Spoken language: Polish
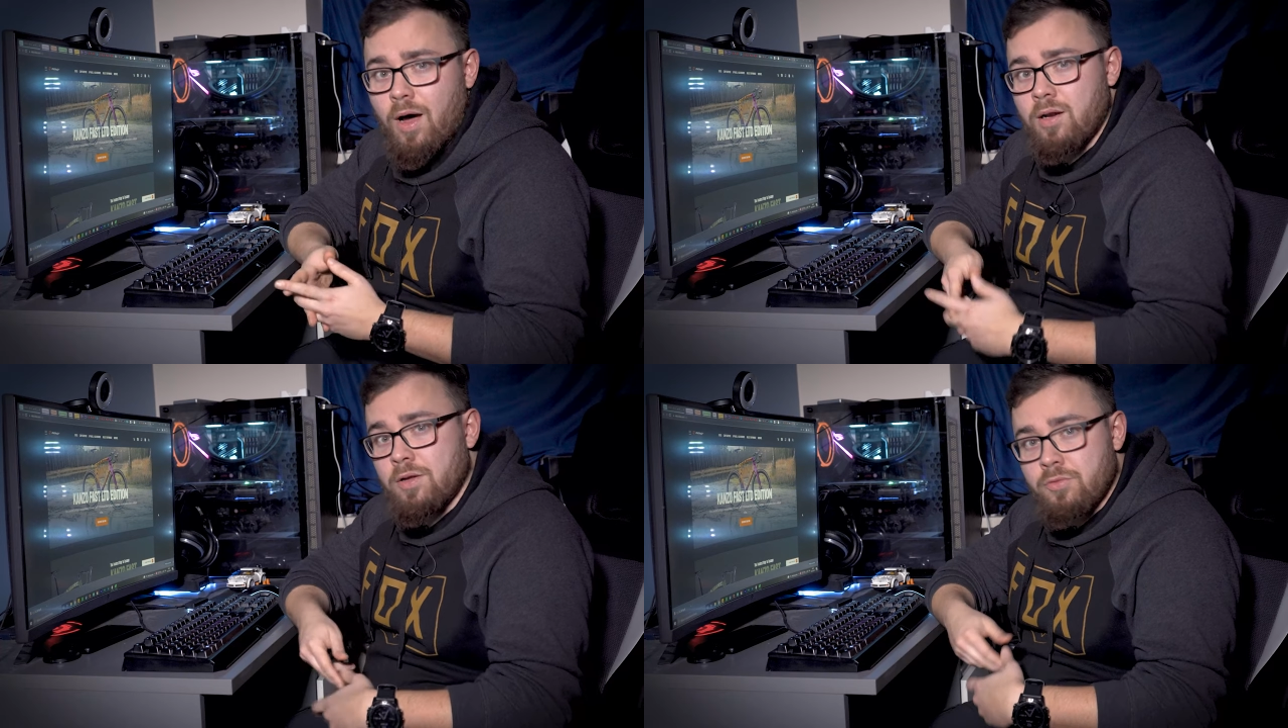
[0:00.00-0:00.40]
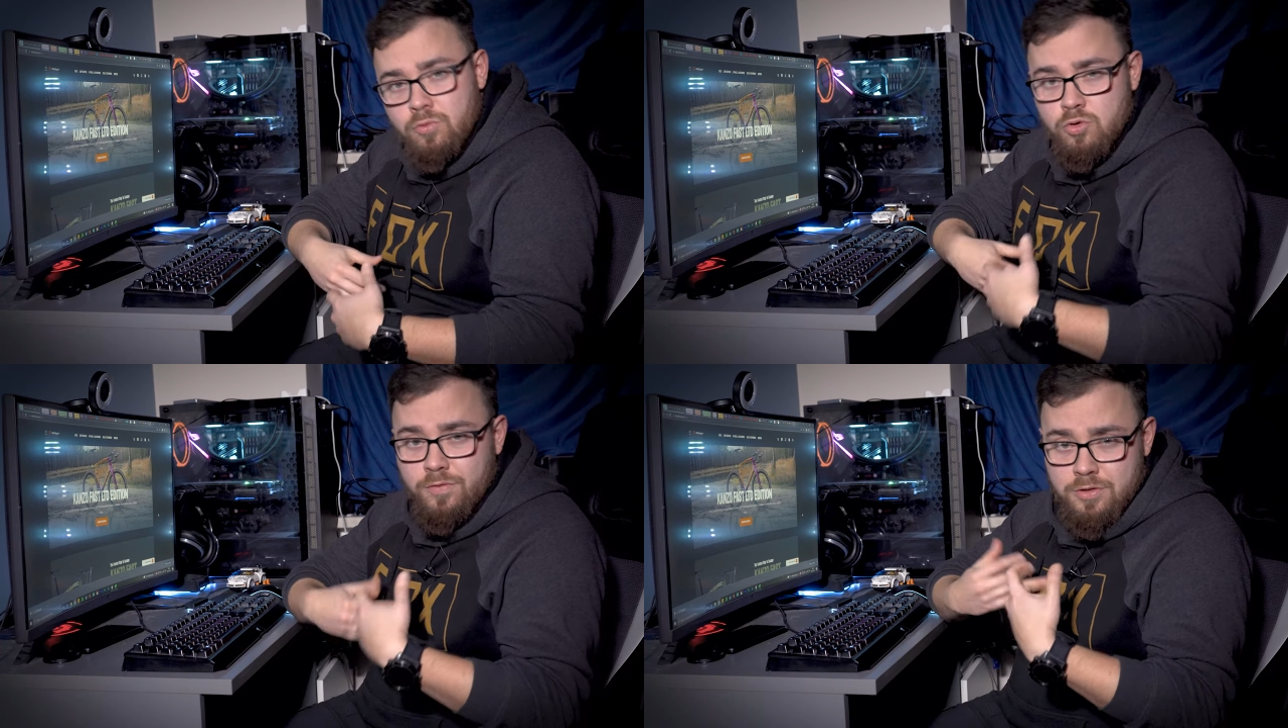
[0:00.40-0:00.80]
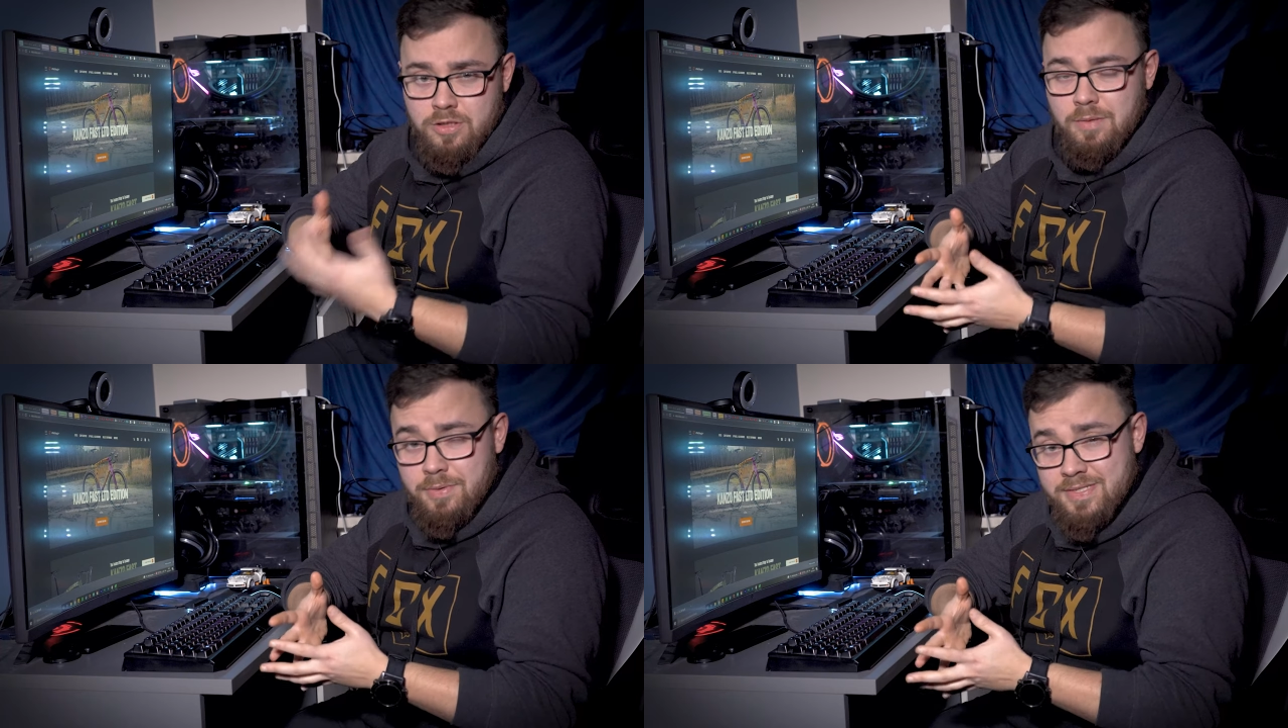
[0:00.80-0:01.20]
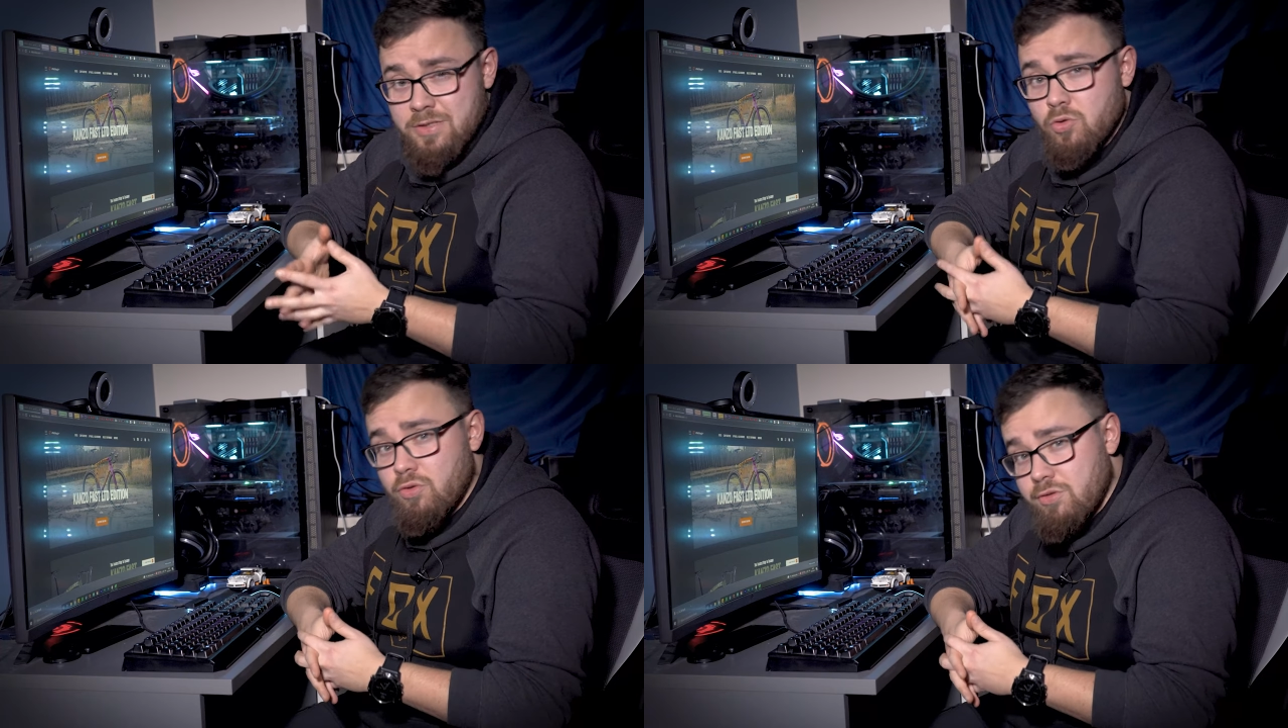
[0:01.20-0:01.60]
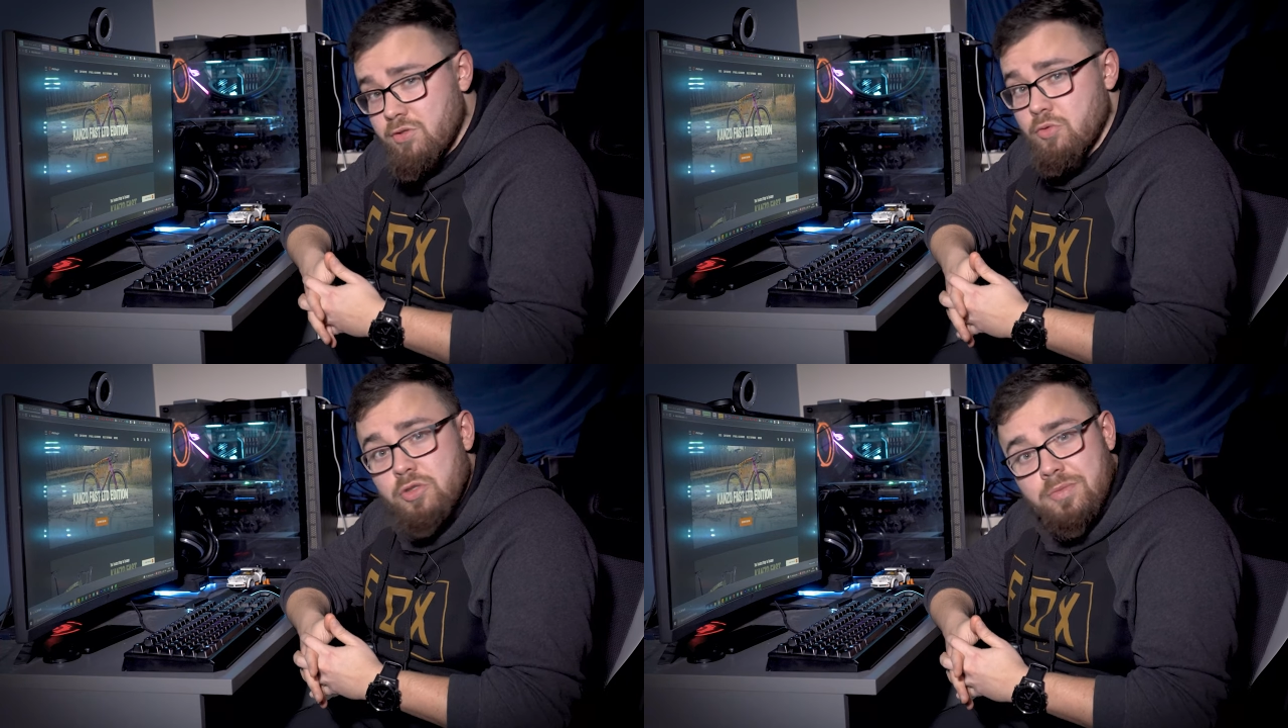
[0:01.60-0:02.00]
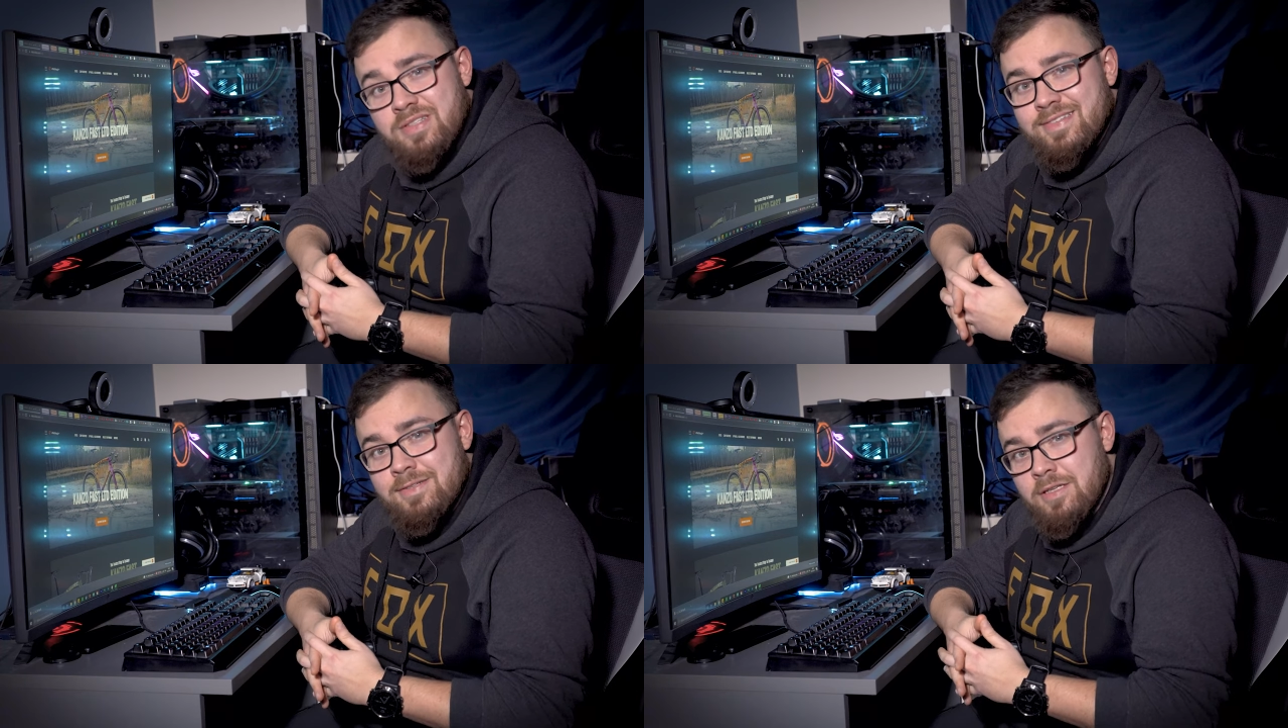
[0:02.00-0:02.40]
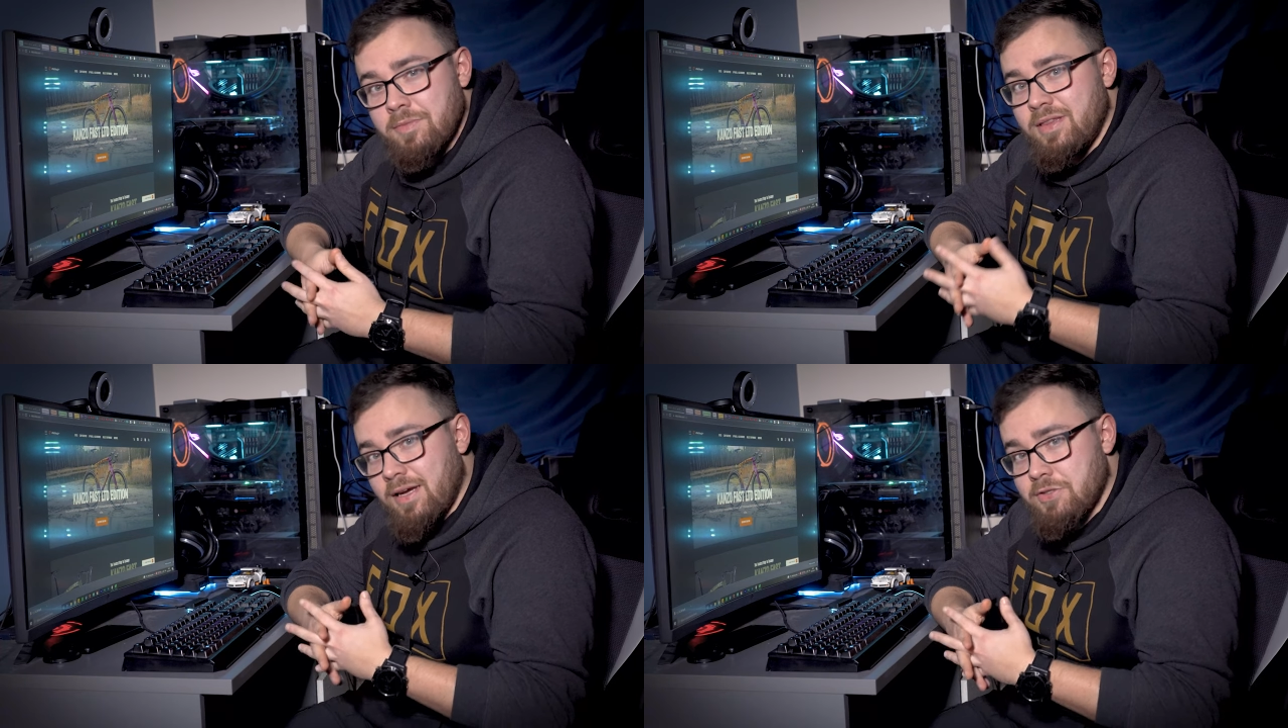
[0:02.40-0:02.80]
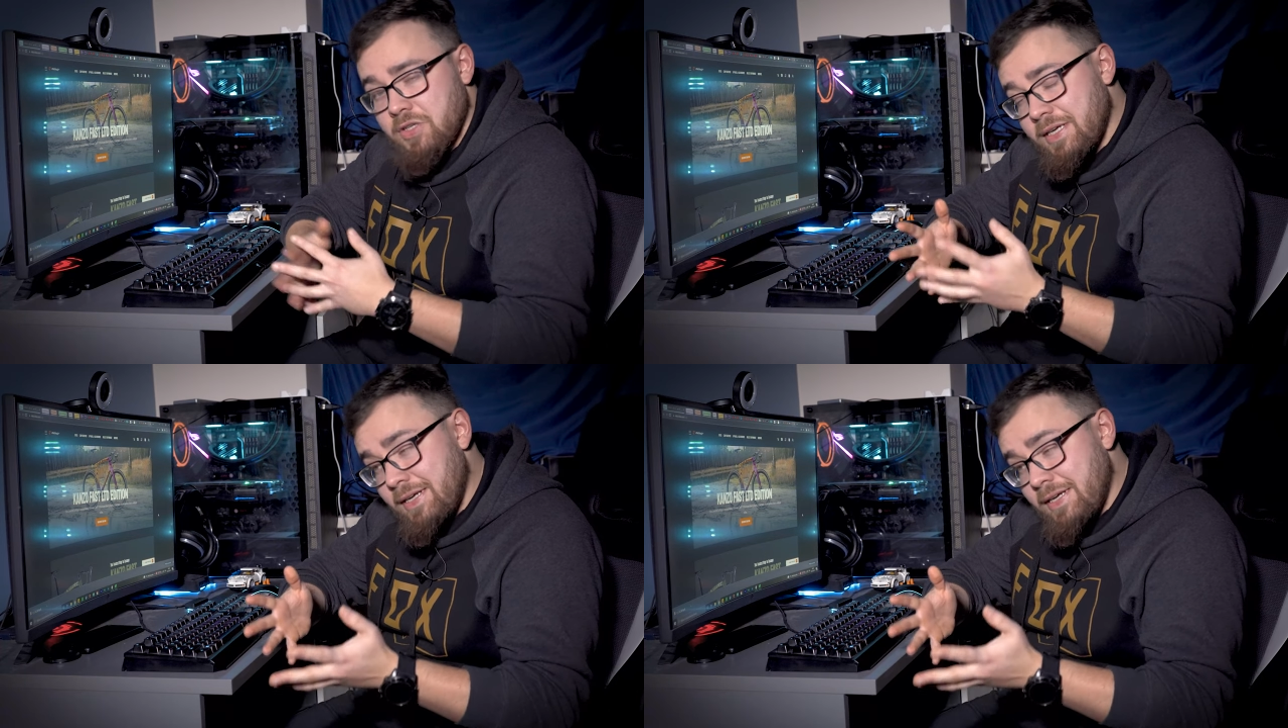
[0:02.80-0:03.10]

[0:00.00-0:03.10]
ale już właśnie reprezentującą się między innymi także